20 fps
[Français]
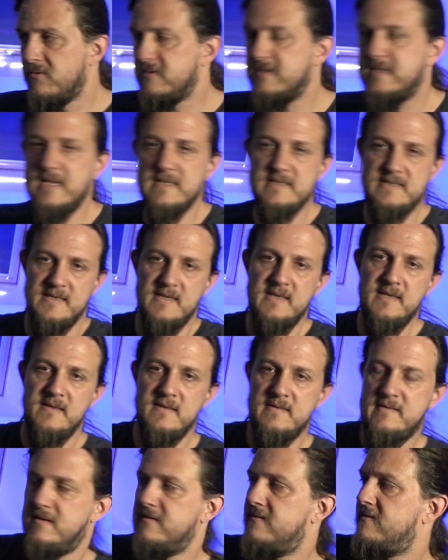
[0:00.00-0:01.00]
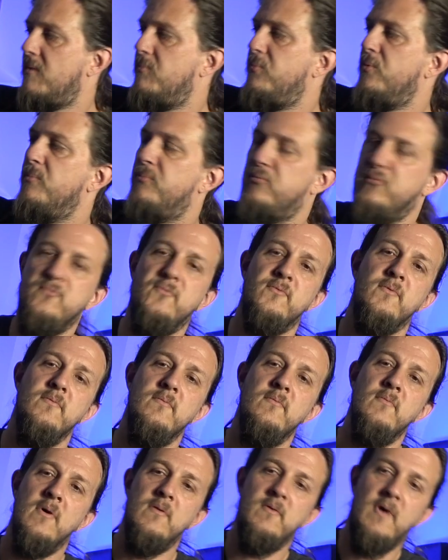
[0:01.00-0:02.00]
Donc ça, c'est un peu plus
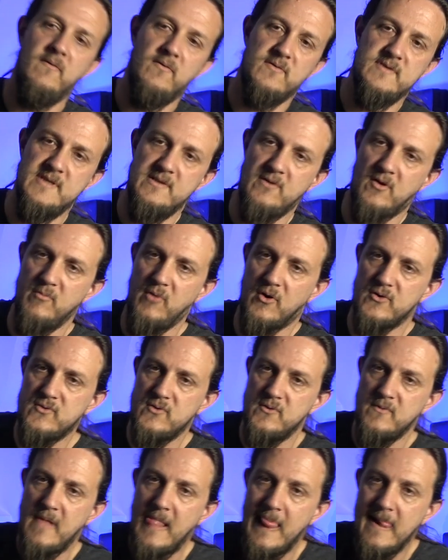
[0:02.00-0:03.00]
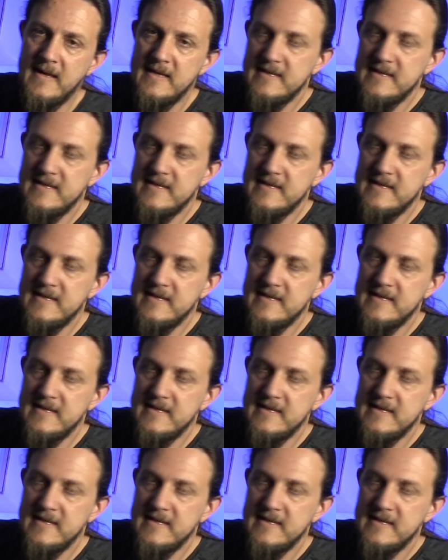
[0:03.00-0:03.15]
euh, avancé dans le morceau.